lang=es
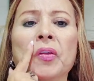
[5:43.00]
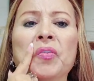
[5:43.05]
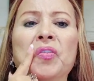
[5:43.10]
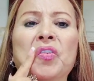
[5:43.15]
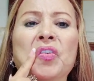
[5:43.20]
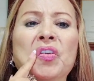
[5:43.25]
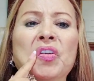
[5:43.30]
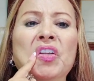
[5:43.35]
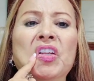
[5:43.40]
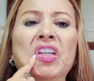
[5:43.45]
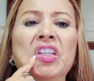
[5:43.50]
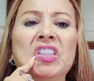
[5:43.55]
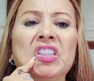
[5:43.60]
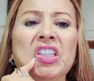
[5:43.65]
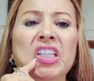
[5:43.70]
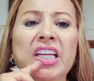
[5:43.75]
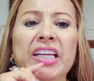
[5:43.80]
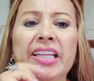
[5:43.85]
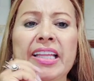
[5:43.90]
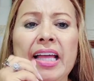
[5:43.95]

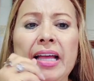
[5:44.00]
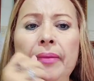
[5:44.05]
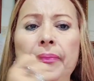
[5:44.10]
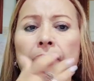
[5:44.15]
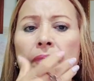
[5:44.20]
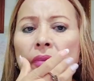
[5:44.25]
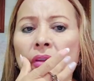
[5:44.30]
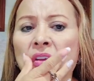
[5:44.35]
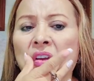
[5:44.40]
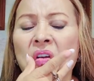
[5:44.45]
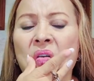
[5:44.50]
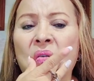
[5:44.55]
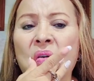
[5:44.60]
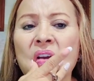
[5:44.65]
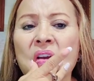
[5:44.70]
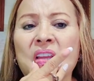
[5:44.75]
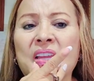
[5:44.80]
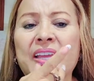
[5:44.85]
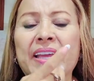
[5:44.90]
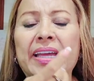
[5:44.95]
fungicida,
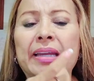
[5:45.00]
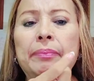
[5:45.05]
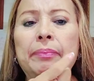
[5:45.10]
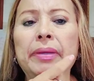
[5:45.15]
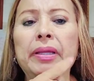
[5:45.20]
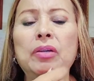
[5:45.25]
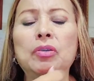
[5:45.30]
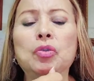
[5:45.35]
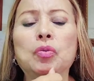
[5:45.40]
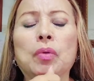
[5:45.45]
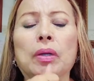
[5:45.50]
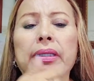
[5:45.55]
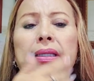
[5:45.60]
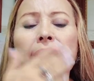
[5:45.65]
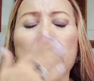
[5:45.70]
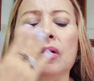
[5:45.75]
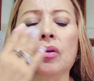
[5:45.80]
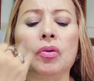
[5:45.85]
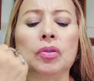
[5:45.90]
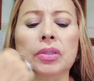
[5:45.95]
cualquier virus,
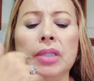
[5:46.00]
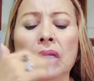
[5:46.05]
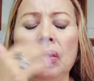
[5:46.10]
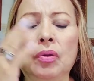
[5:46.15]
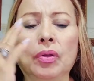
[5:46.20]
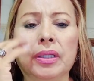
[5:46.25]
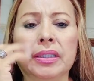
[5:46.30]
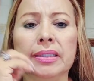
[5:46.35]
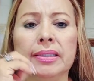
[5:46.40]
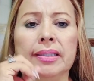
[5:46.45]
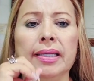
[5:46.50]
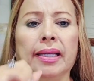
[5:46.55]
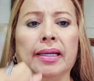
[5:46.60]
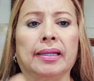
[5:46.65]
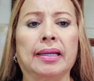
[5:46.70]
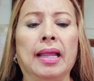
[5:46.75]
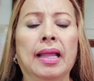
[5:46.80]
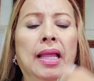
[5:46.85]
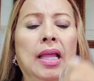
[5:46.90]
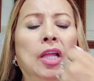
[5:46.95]
cualquier cosa lo destierra.
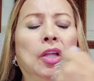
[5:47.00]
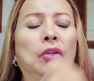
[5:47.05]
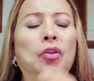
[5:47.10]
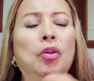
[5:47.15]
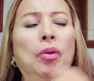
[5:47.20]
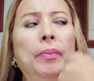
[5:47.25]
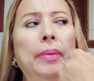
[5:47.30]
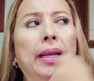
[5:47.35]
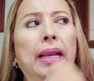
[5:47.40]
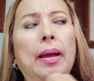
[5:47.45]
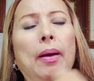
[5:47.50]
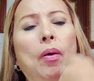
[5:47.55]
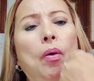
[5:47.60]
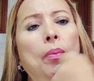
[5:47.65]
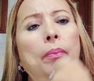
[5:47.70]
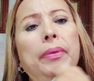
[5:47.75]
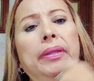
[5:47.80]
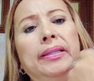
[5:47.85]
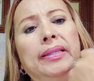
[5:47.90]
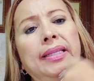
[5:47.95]
Entonces me lavo
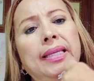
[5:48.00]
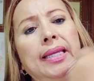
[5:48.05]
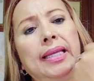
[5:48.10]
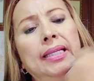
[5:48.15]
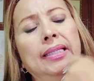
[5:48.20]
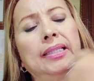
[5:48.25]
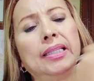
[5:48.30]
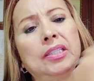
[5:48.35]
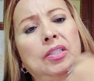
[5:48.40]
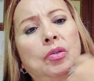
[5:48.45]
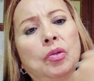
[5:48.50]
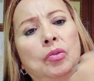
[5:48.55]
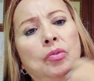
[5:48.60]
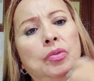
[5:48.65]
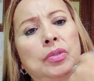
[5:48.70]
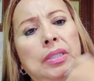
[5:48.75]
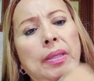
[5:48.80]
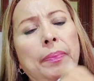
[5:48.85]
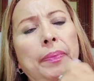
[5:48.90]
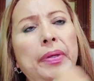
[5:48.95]
mis dientes con
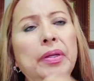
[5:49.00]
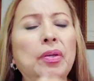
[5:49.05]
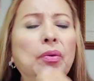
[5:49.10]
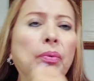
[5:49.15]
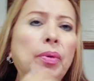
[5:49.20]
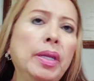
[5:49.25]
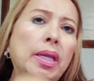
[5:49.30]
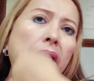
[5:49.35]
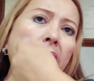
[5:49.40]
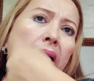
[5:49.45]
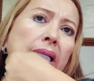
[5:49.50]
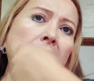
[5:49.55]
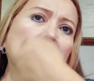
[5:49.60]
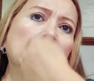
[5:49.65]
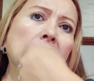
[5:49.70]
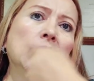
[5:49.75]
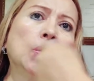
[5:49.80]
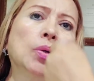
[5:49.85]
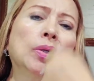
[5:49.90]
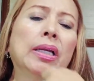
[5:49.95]
un cepillo bien
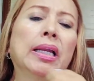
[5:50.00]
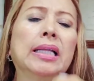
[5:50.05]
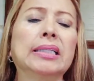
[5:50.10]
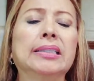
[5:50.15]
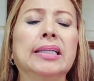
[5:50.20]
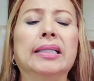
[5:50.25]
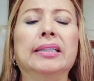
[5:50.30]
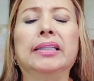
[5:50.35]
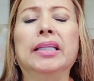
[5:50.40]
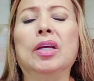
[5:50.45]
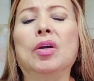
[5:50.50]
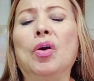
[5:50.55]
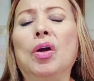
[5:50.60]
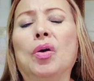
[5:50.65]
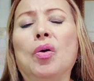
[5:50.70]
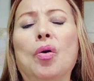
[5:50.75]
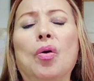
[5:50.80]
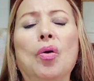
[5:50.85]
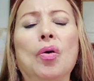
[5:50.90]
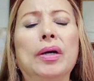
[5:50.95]
así, con el aceitico de
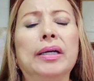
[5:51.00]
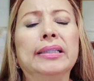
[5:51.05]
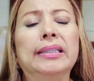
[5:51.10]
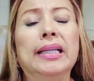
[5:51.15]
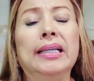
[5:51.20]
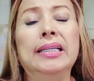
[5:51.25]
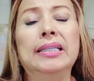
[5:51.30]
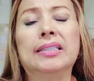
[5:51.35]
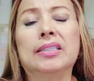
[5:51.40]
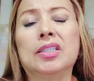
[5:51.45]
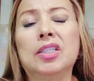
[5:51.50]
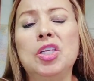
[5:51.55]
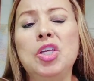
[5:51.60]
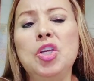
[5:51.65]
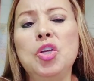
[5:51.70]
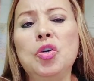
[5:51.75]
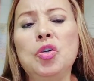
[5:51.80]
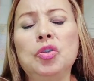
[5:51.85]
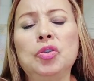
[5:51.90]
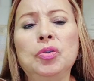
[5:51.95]
coco que es
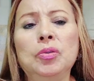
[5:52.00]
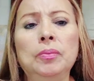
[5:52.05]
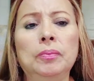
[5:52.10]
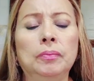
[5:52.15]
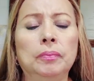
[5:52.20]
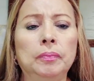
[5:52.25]
delicioso.